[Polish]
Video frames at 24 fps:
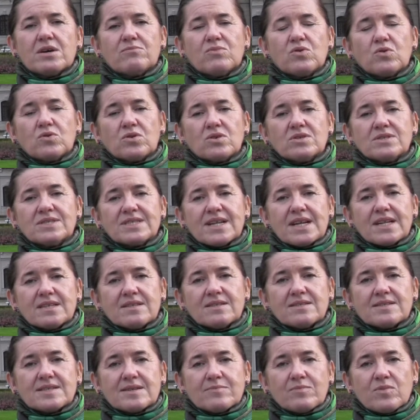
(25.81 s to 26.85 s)
był
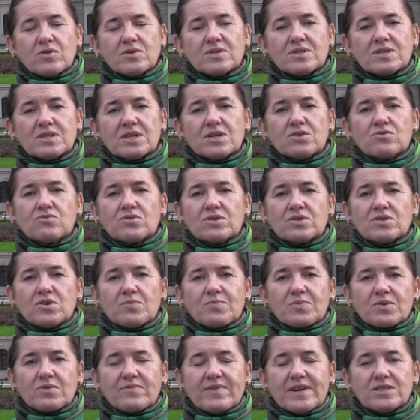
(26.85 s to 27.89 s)
Konstanty Zamojski, który
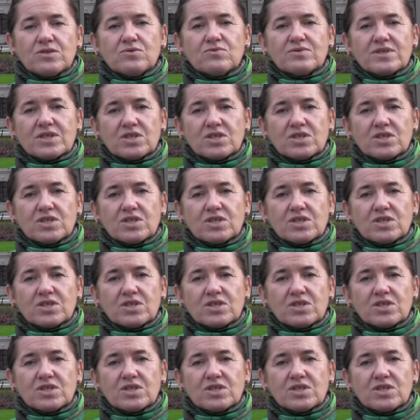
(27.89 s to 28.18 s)
doprowadził